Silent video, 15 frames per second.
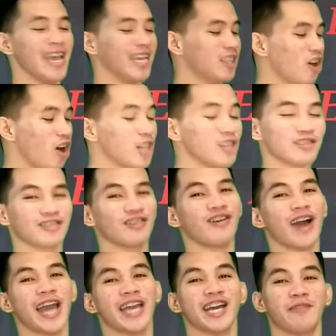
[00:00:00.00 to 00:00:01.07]
And
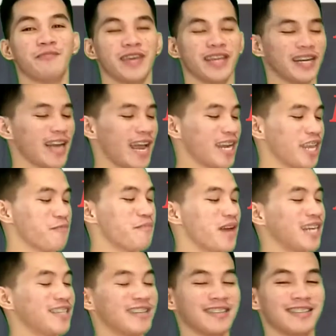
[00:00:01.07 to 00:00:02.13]
also, I have here an
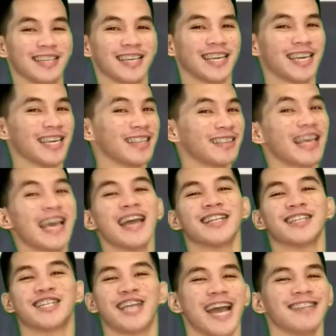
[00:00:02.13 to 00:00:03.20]
emergency kit
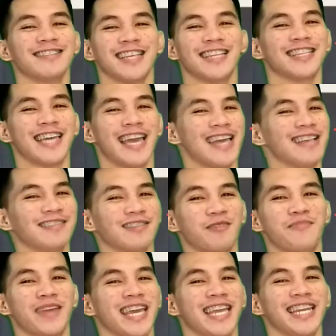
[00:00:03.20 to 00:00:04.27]
just in case
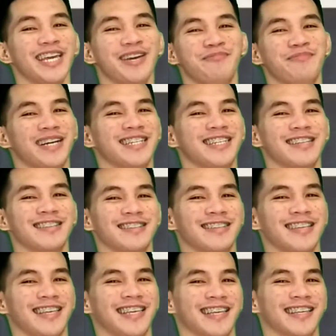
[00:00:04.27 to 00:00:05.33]
of any
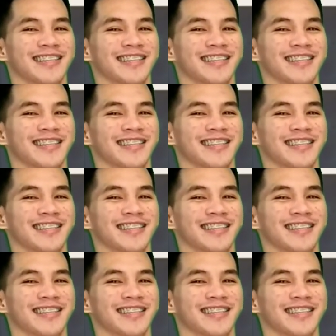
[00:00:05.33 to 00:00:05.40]
emergency.